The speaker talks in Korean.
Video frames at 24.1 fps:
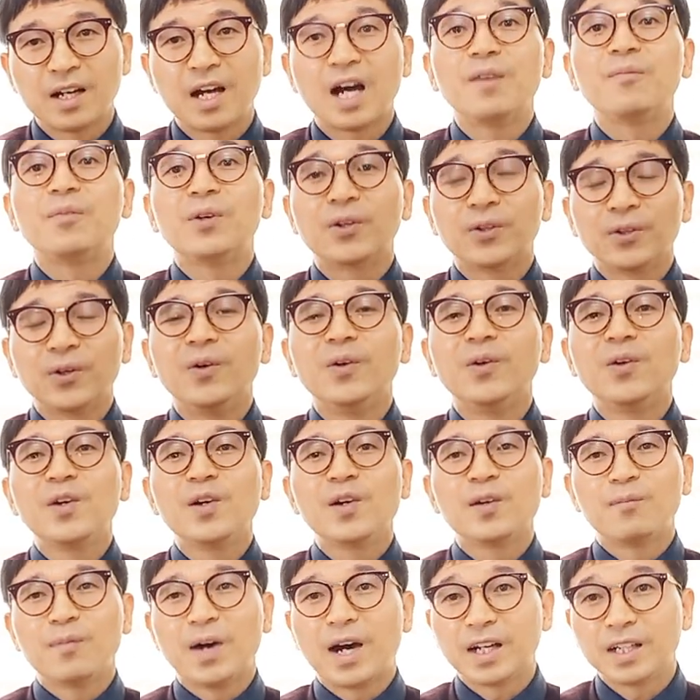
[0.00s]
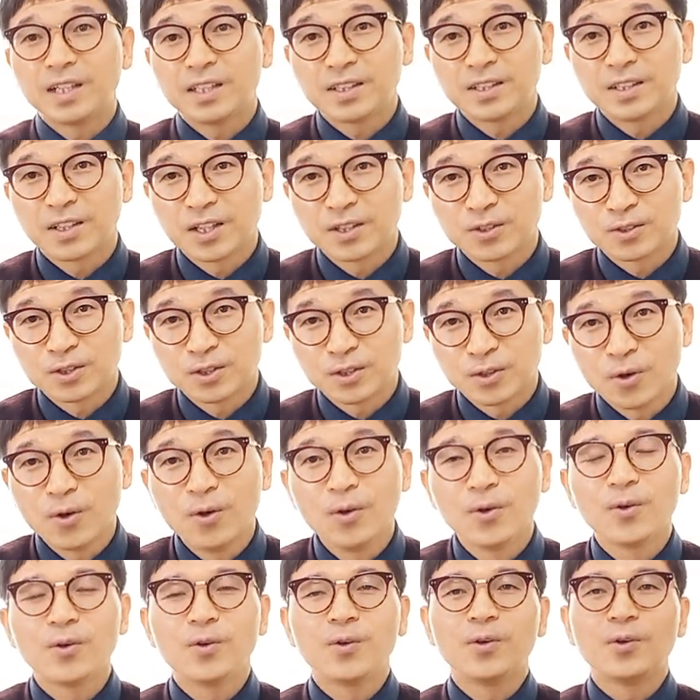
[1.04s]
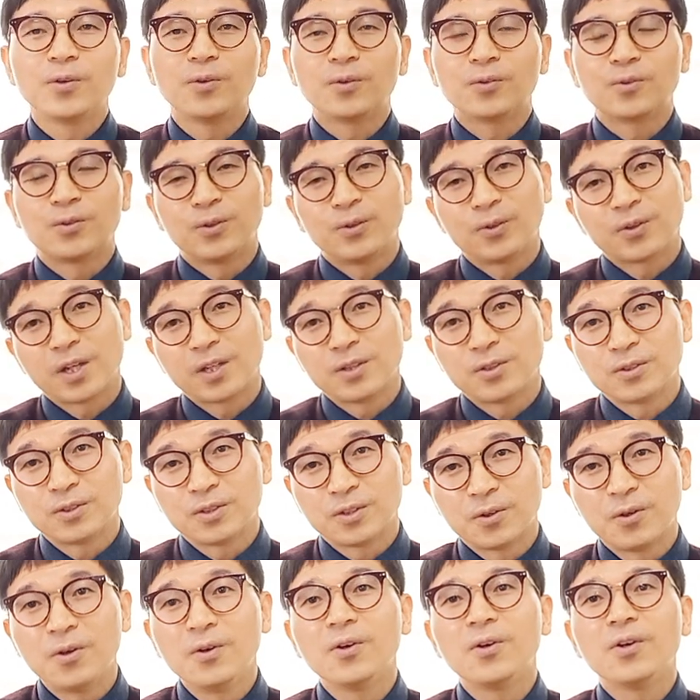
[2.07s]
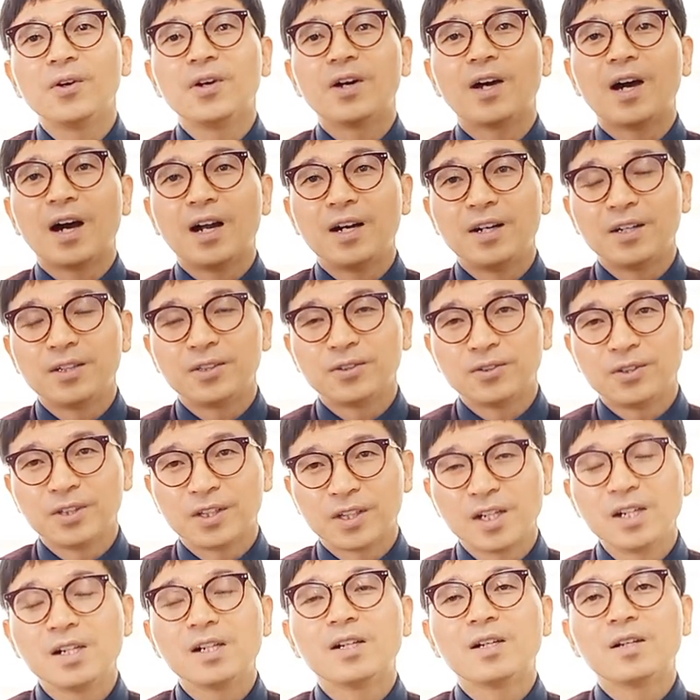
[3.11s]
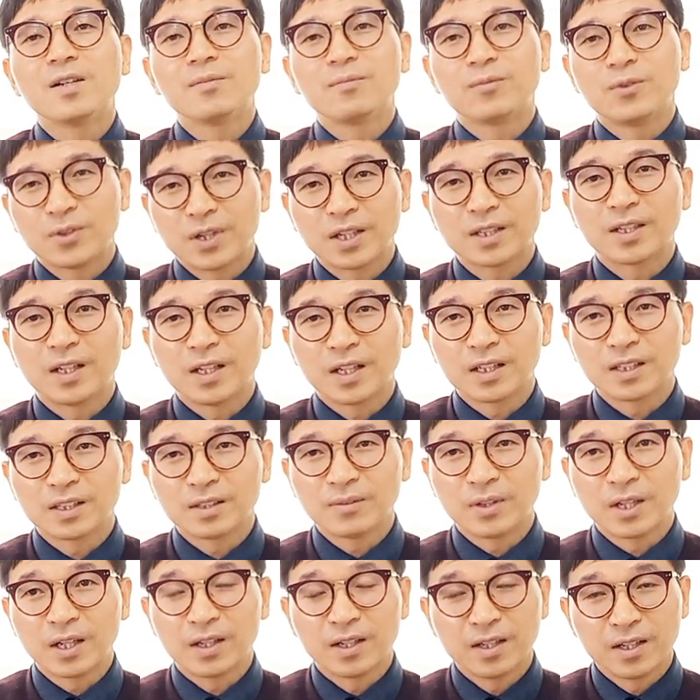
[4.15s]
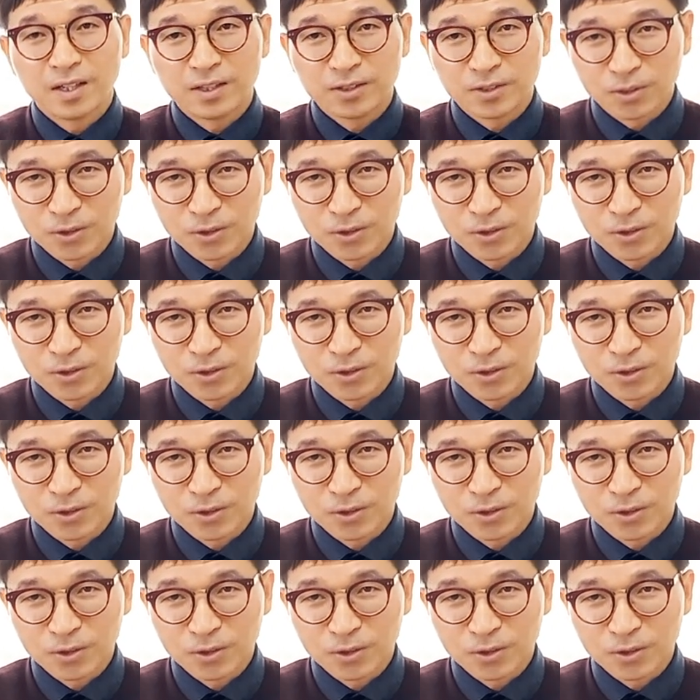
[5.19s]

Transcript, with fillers: 앞으로도 많이 시청해 주시고 또 구독해 주시고 알려주시길 부탁드리겠습니다.